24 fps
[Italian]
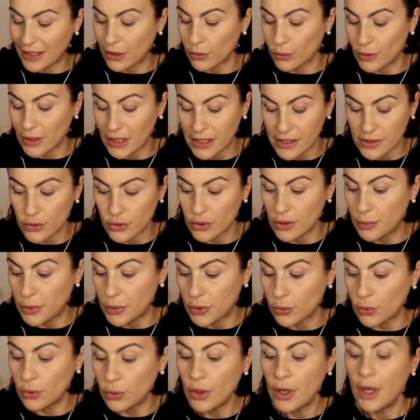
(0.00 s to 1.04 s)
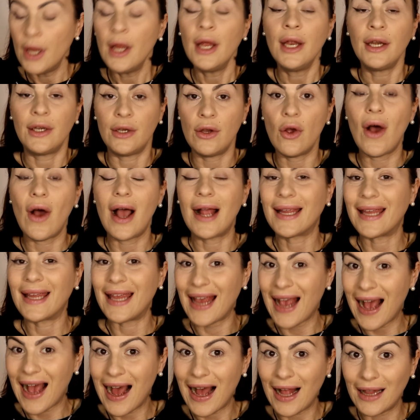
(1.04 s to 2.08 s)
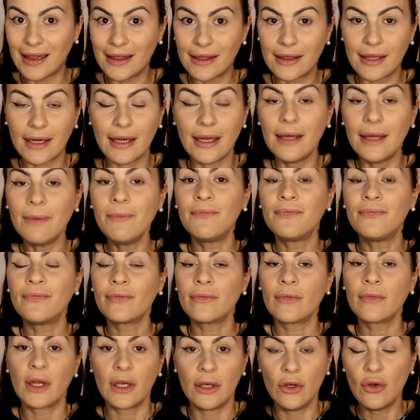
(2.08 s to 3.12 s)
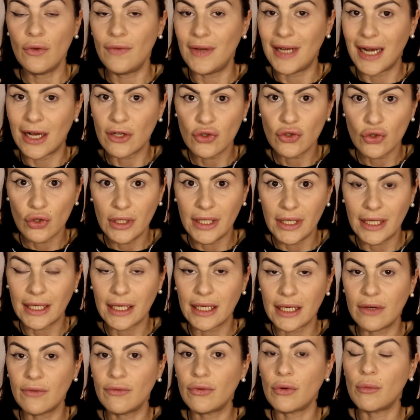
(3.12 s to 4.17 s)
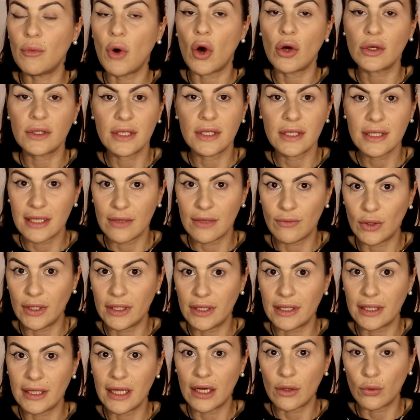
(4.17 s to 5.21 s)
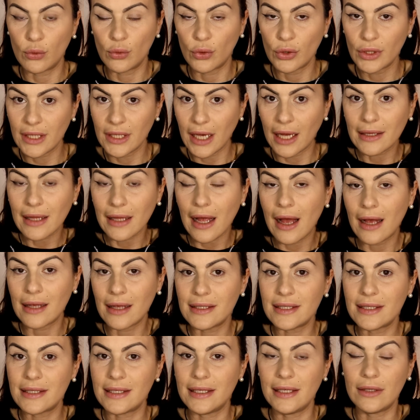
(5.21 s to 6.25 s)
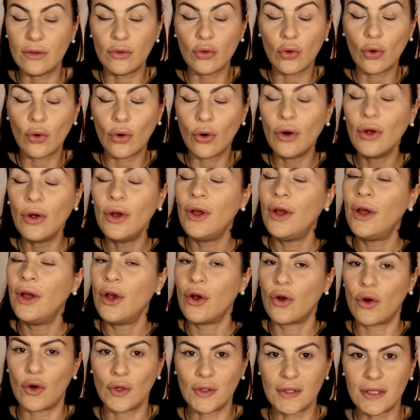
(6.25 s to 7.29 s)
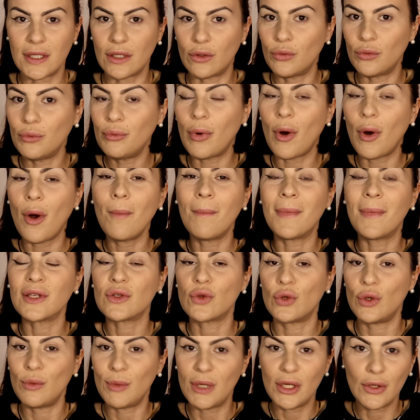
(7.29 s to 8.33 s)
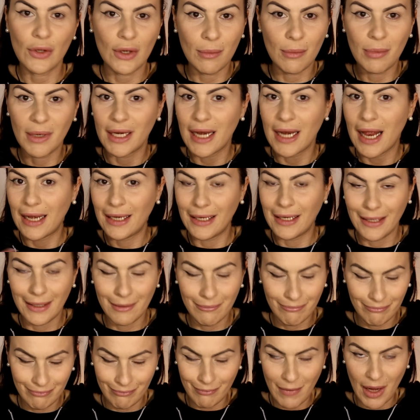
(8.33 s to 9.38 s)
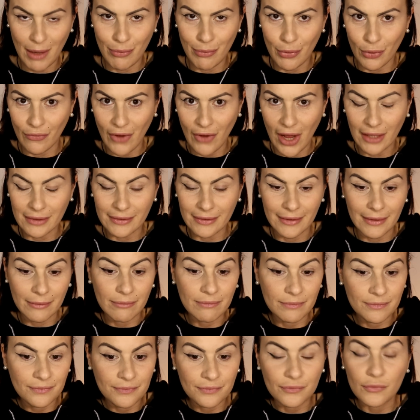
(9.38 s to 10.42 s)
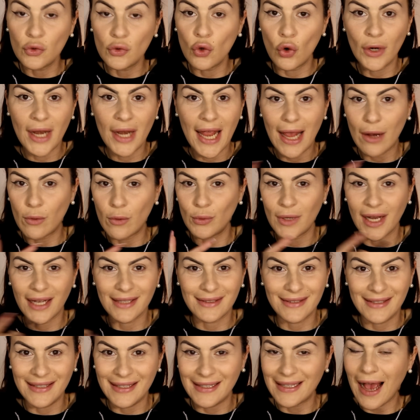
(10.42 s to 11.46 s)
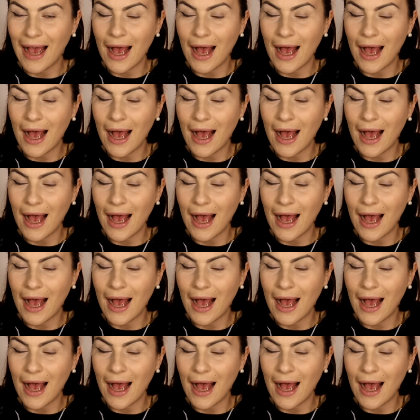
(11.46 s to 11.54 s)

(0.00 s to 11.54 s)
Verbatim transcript: che utilizzo di più ne ho anche altri io vi lascio il link in info box se volete dare un'occhiata al sito, costano un po' ma sono i migliori pennelli mai provati non è una D